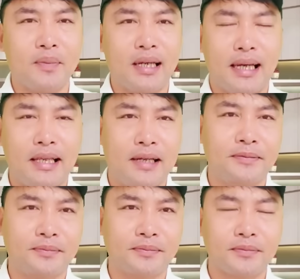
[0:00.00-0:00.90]
đó cả nhà
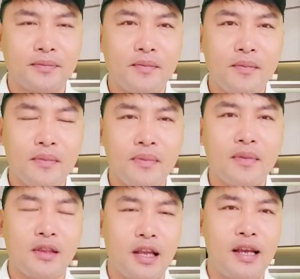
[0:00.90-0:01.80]

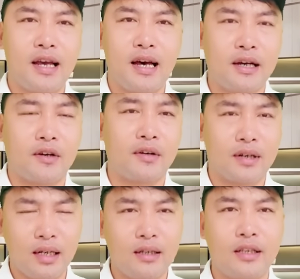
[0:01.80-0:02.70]
thì à, còn
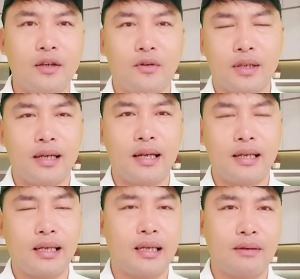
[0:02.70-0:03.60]
rất nhiều những cái,
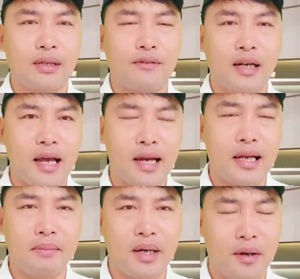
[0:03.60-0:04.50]
cái cái cái vấn đề
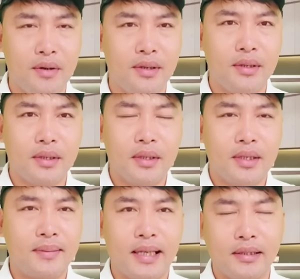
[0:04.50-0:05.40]
để mình nói
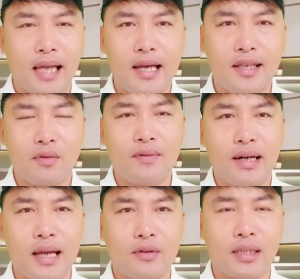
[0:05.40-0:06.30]
nhưng mà hiện tại trong cái
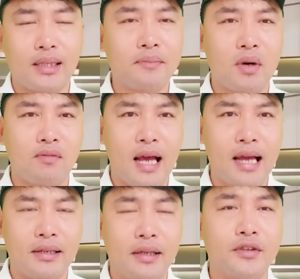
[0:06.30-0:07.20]
vấn đề của tỉnh thất bồng
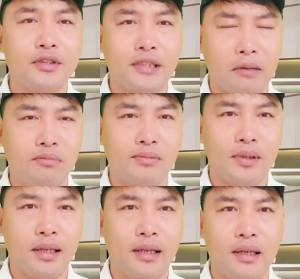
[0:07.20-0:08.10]
lai thì nó chưa xong
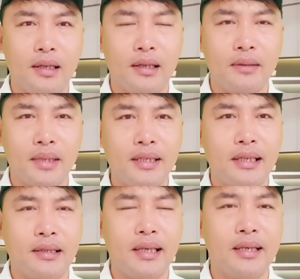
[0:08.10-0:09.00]
à, bởi
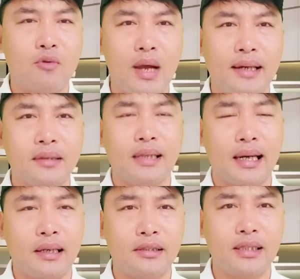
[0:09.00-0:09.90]
vì liên quan đến
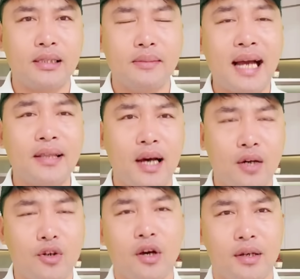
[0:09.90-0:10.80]
thằng luật sư bá
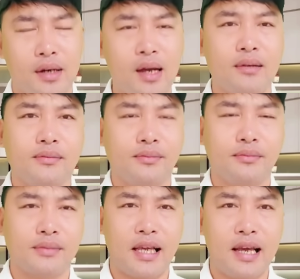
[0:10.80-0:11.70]
dơ của nó nữa
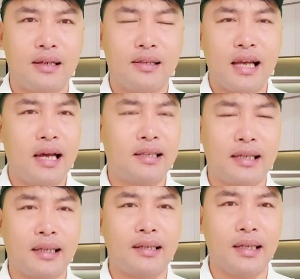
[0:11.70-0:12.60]
nha hai
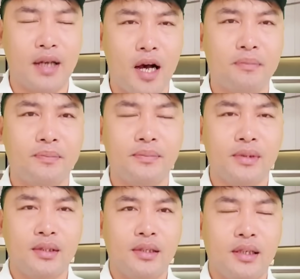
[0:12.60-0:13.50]
thằng này nó kết hợp
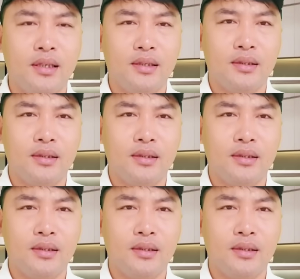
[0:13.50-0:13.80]
à,